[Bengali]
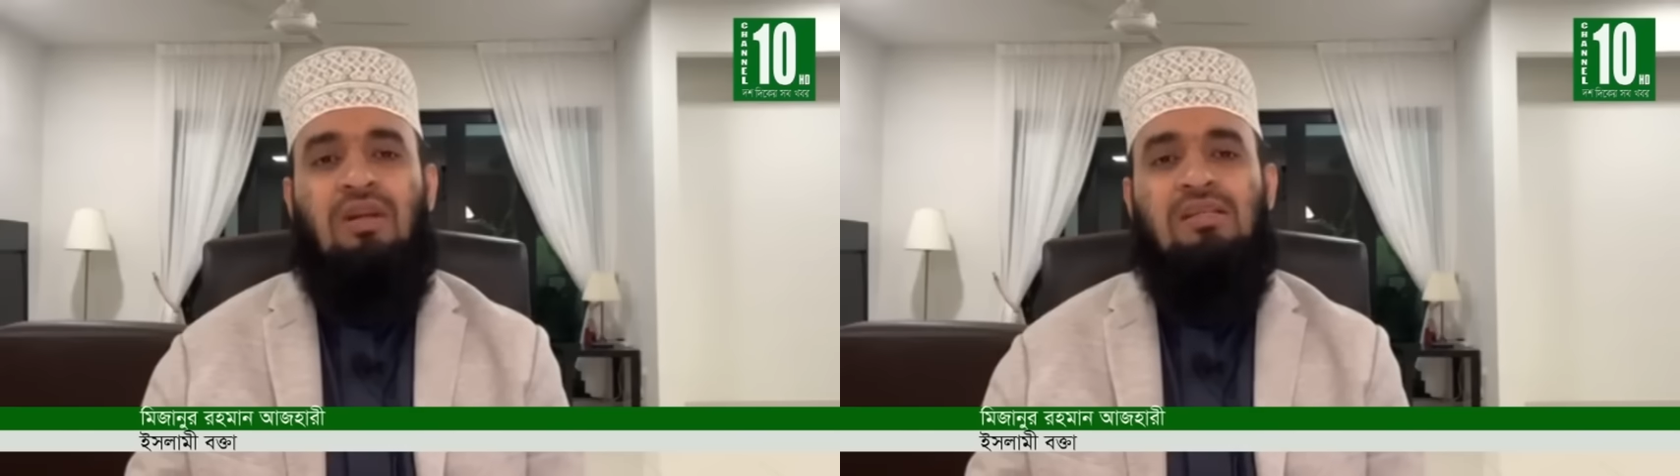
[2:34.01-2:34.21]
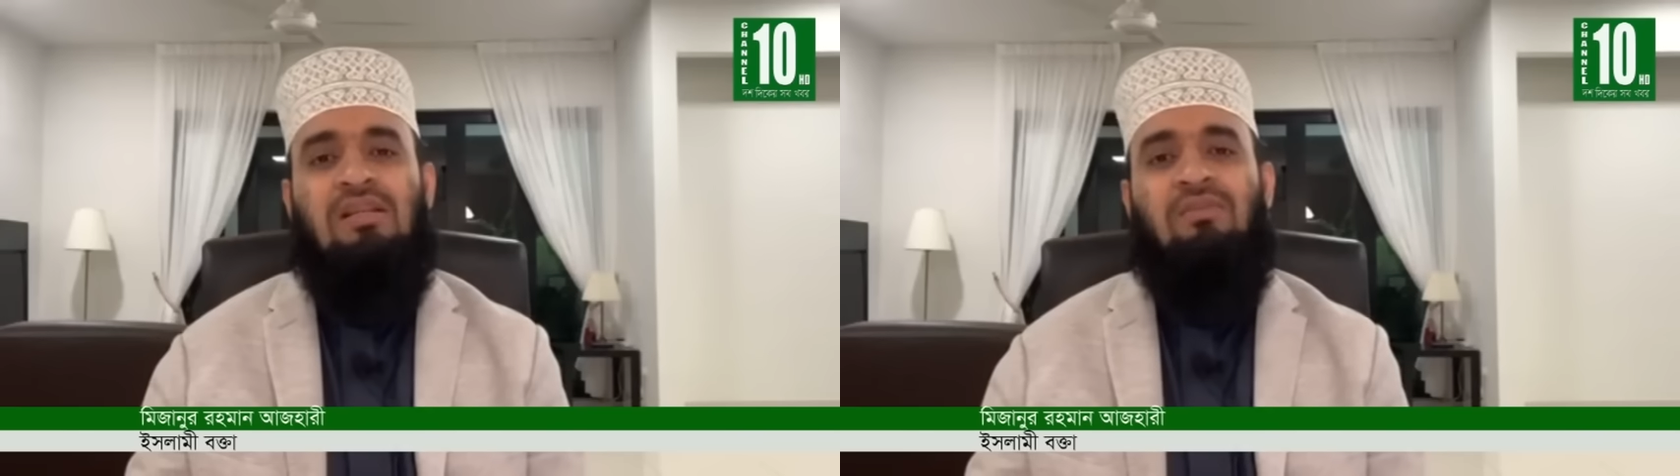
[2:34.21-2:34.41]

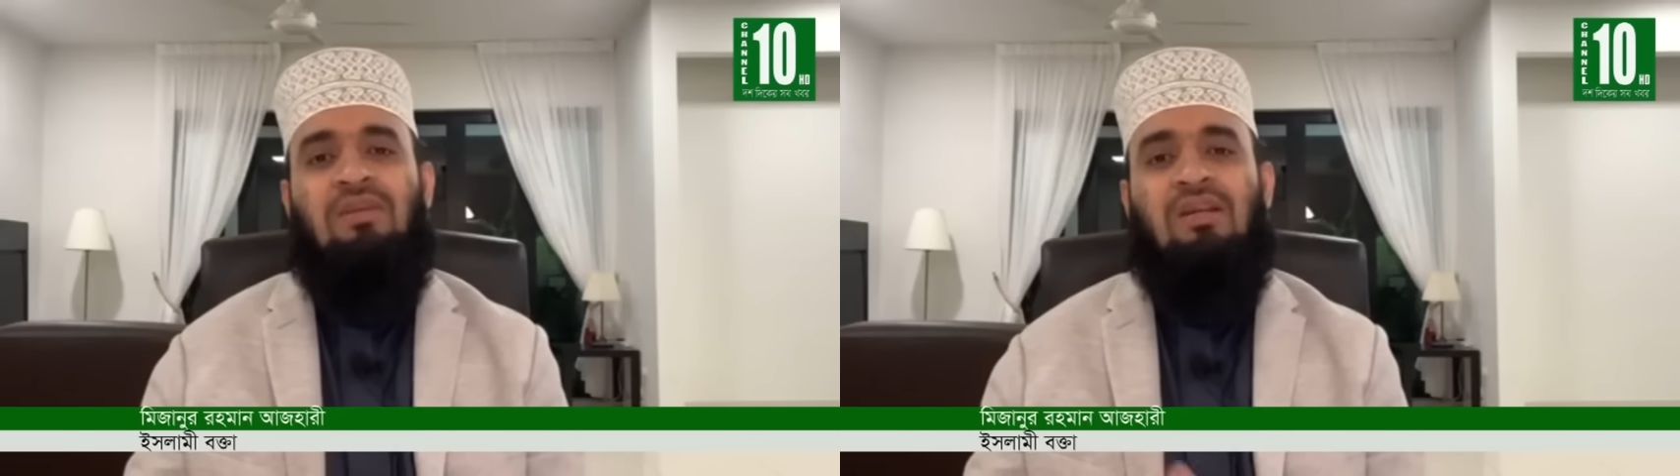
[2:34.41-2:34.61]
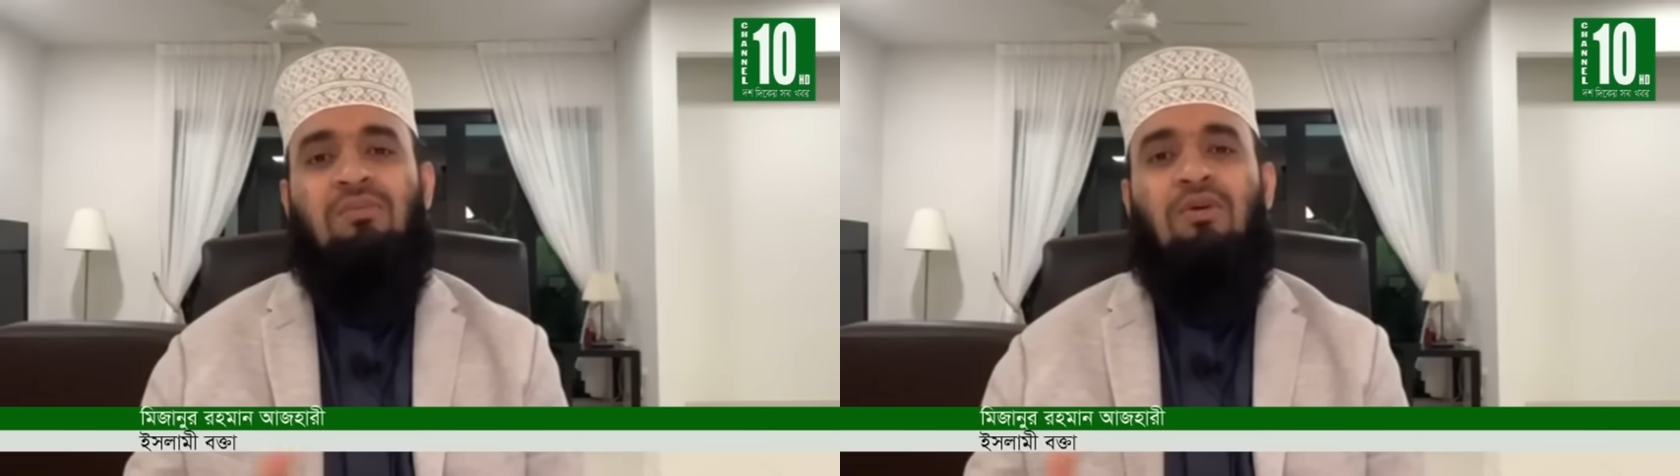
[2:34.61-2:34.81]
রাস্তায়
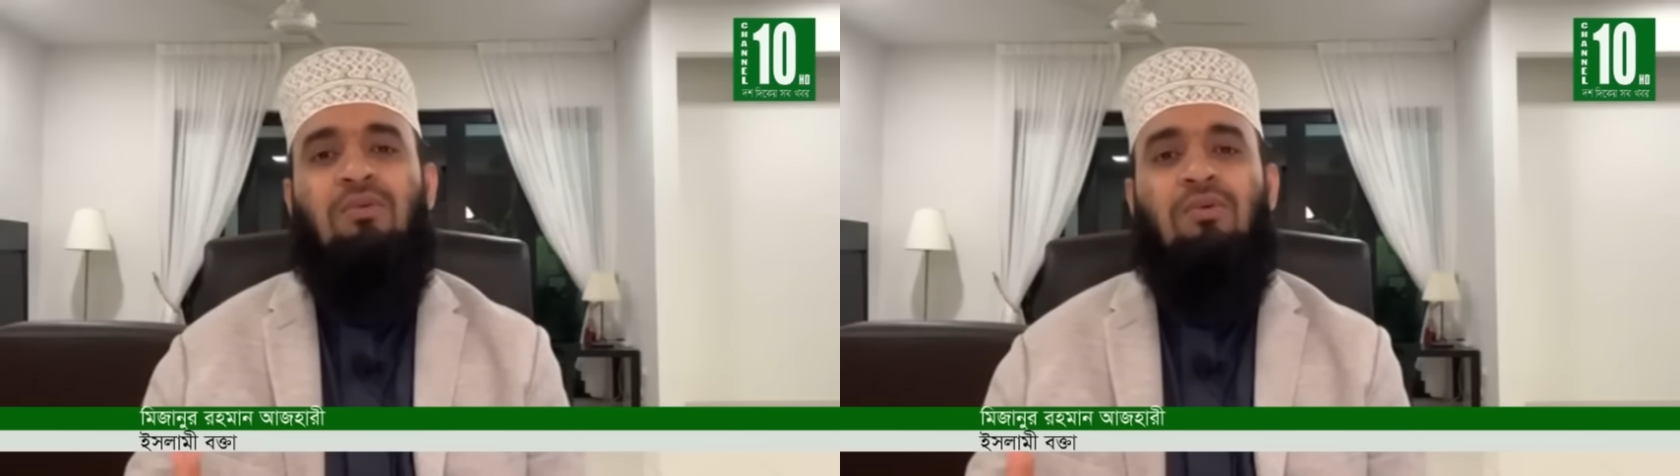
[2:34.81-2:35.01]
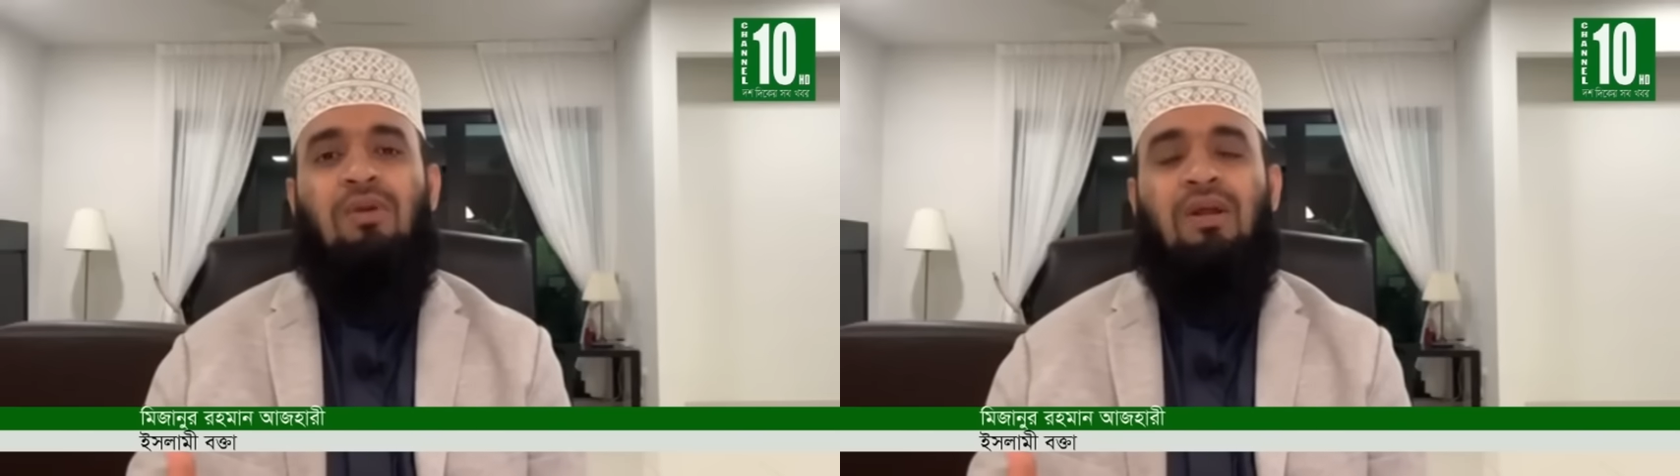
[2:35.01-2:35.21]
আমরা দেখি
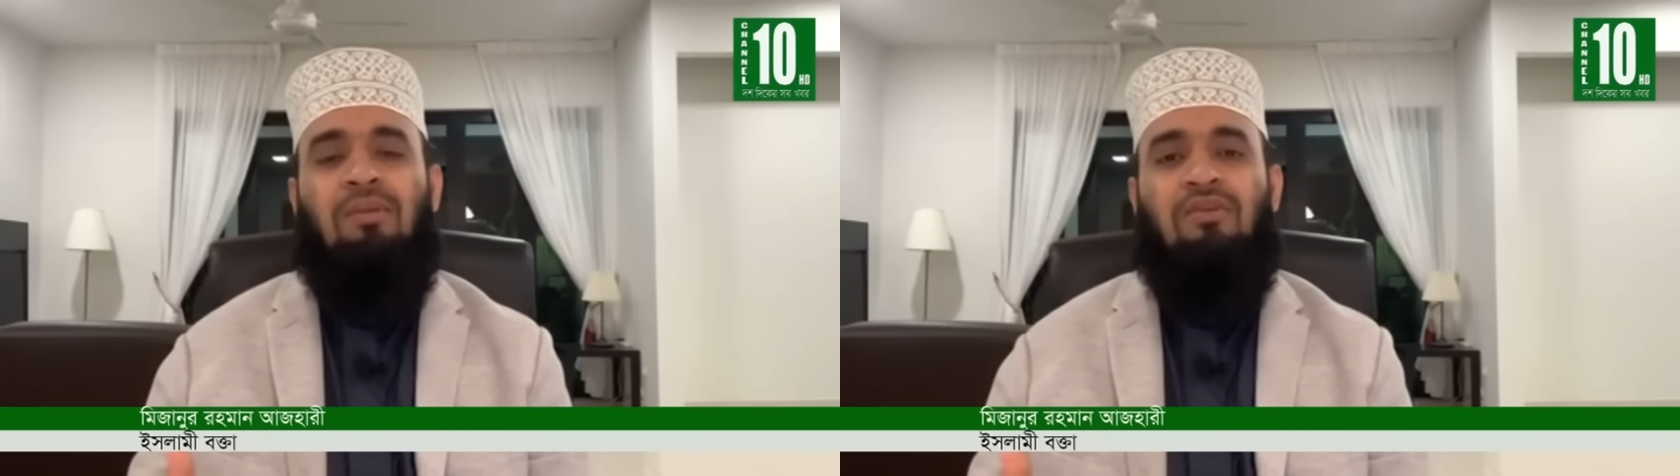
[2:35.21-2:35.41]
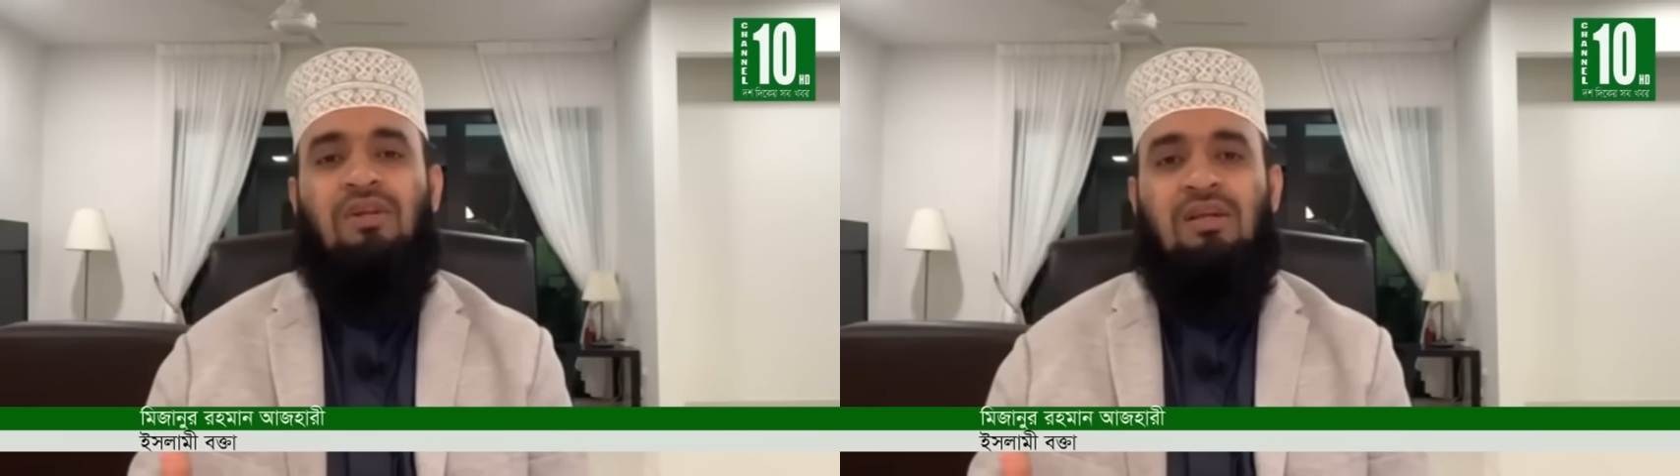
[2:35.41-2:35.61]
ভব ঘুরে
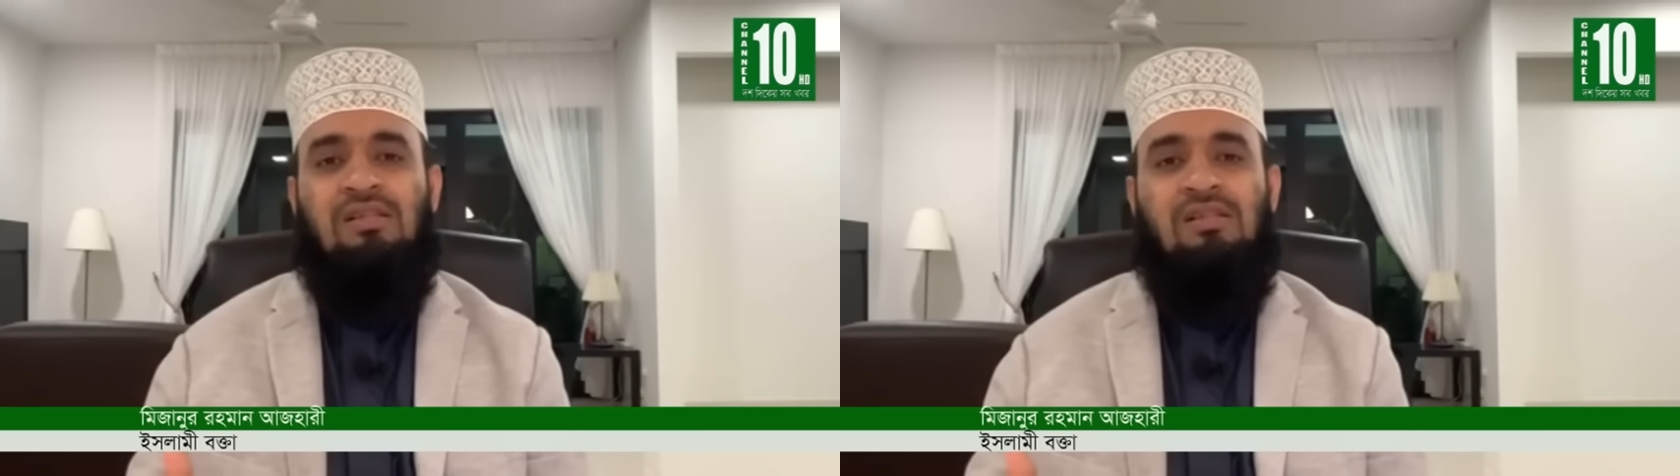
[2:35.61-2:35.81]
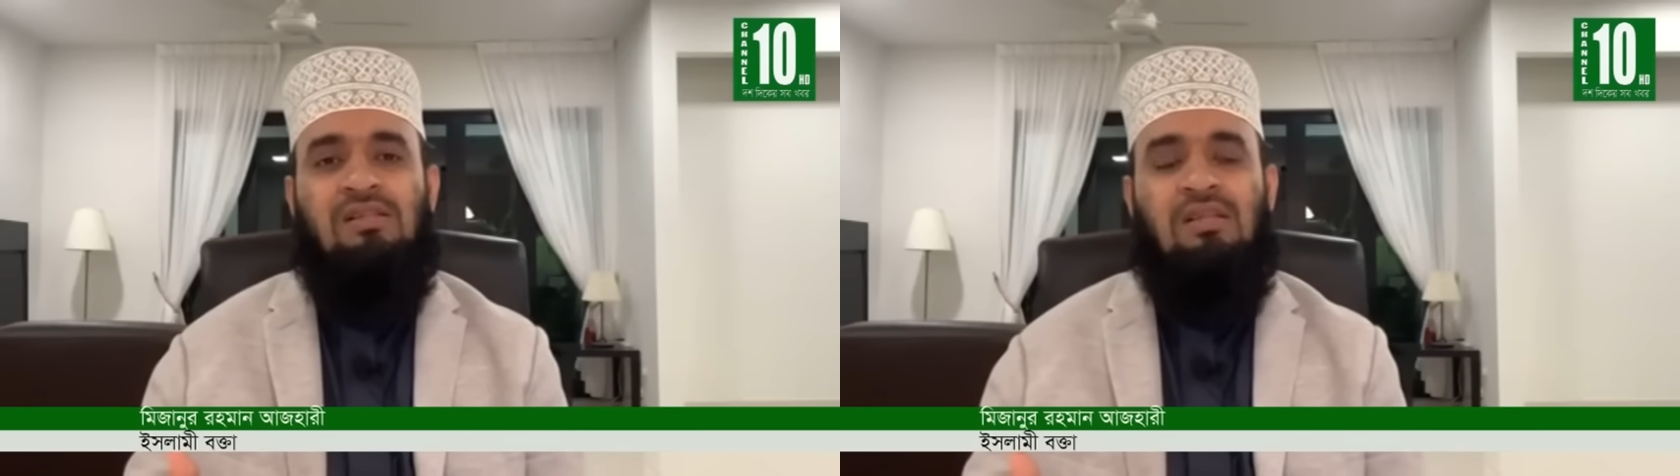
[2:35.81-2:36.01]
মানুষের কাছে